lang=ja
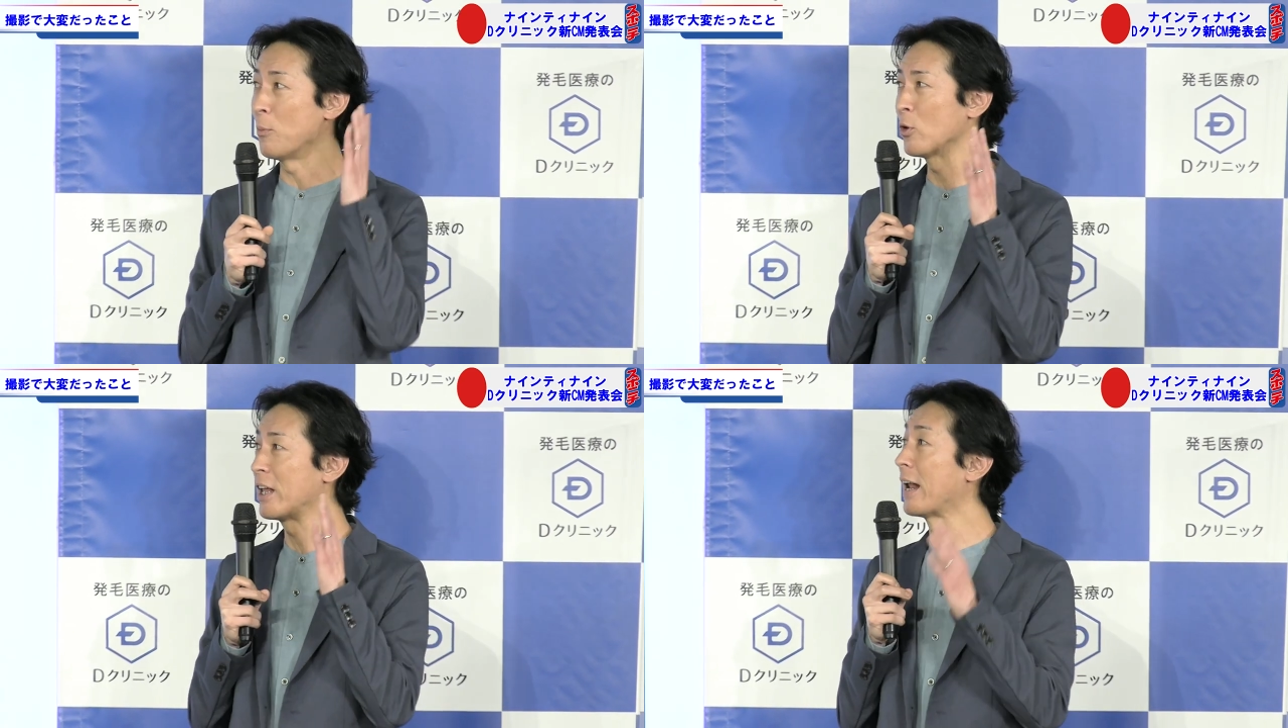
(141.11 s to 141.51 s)

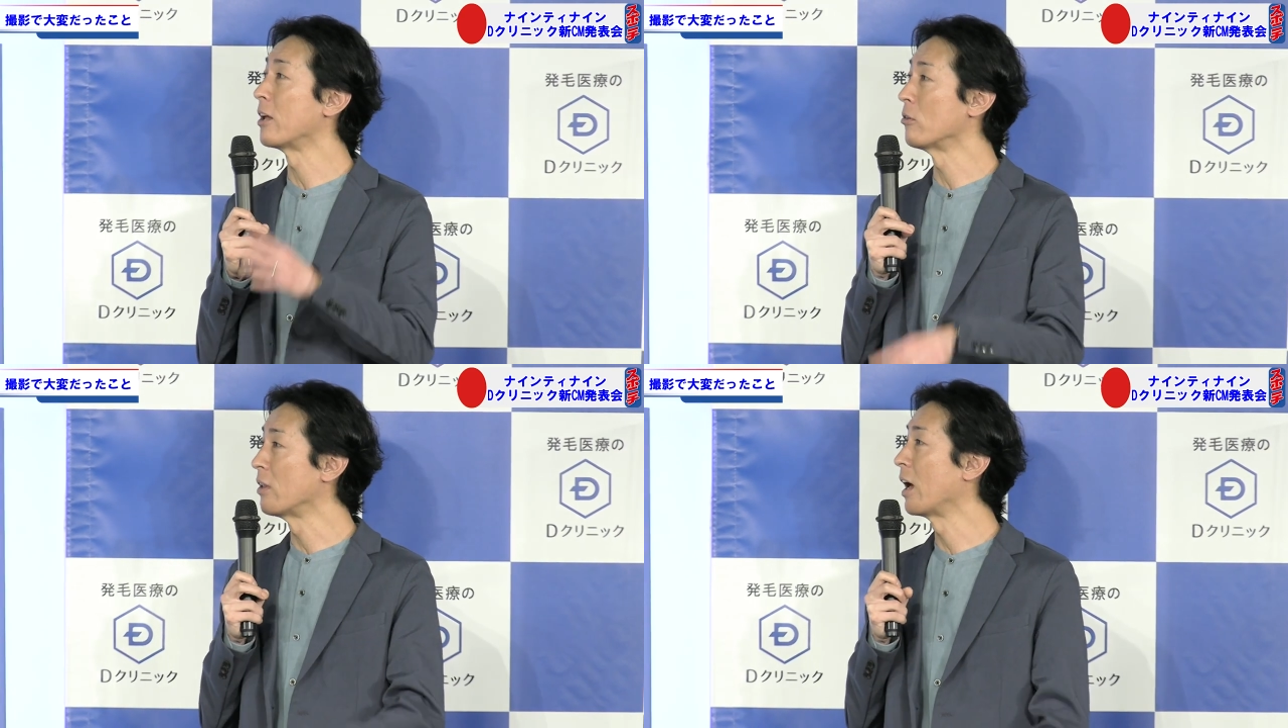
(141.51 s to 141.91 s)
保て
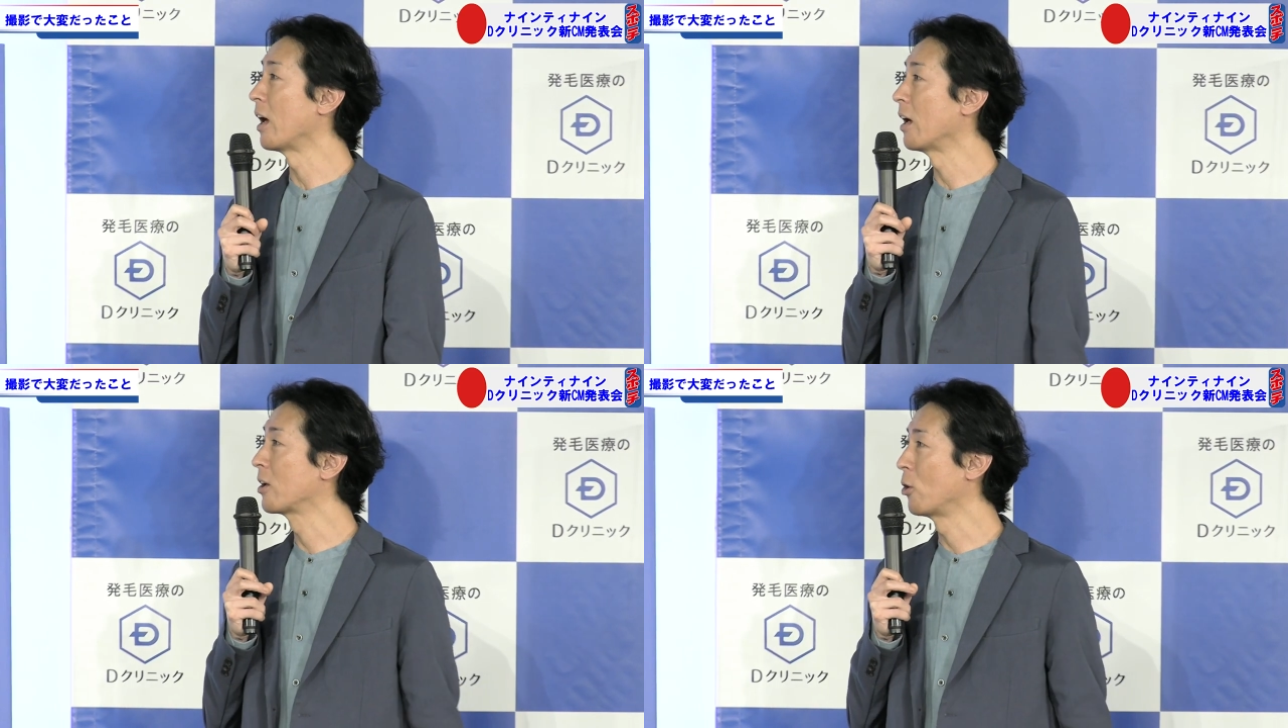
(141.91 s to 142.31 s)
ないので
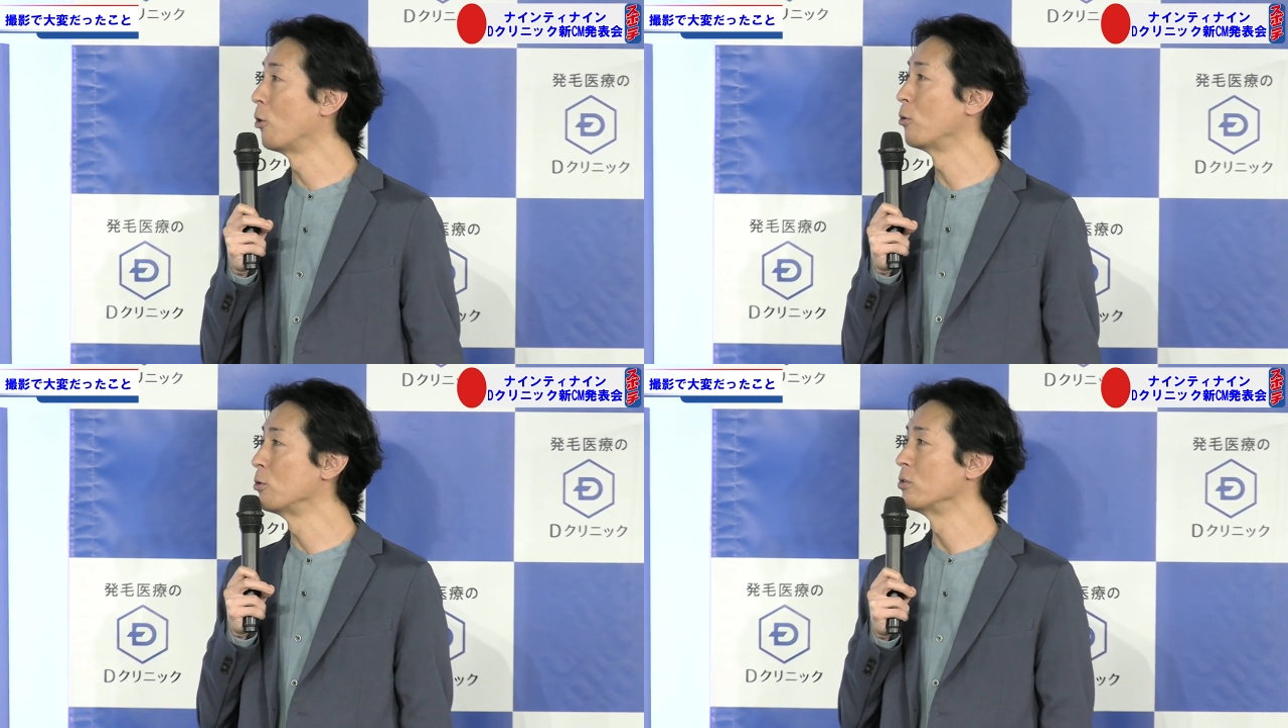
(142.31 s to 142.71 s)

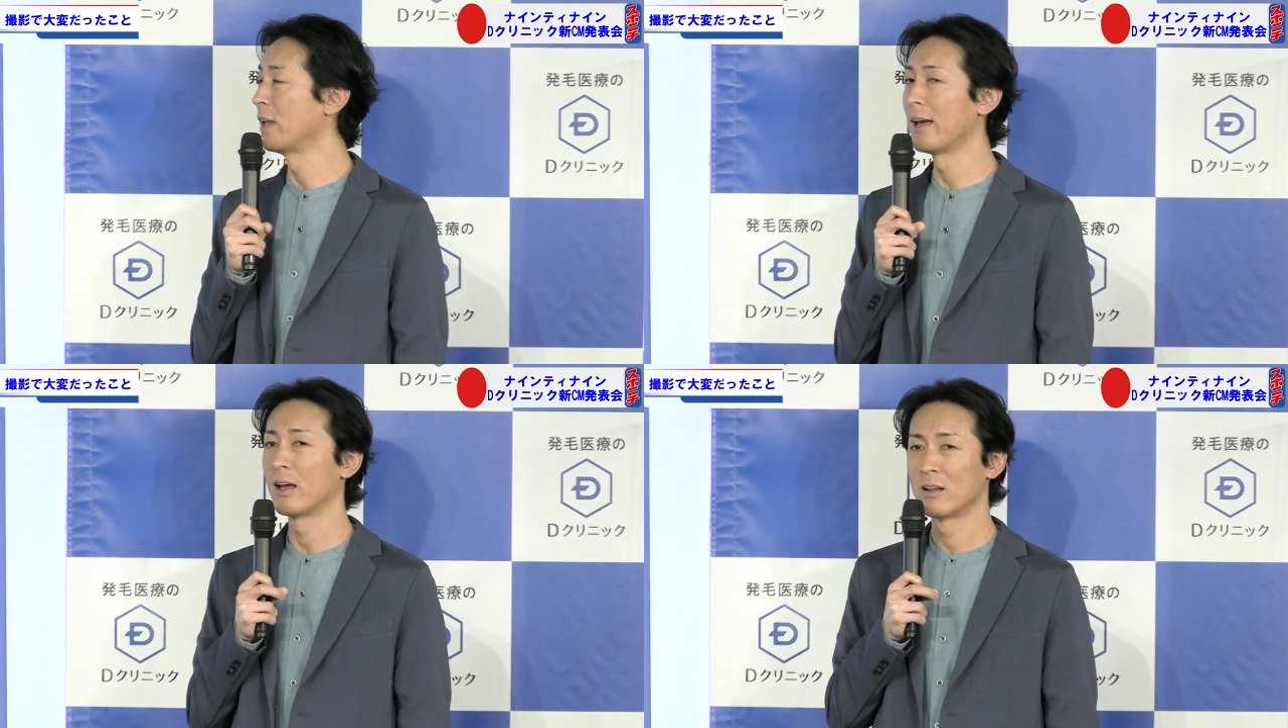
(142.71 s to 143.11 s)
強風
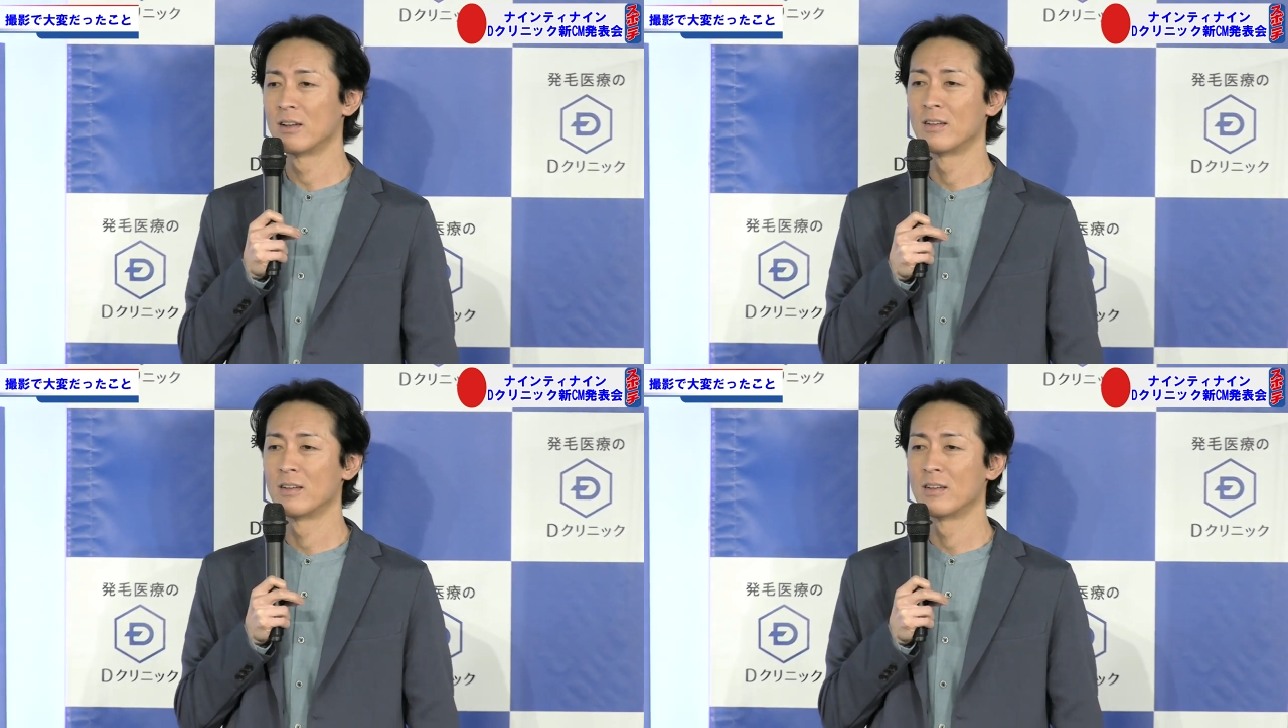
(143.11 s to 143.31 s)
で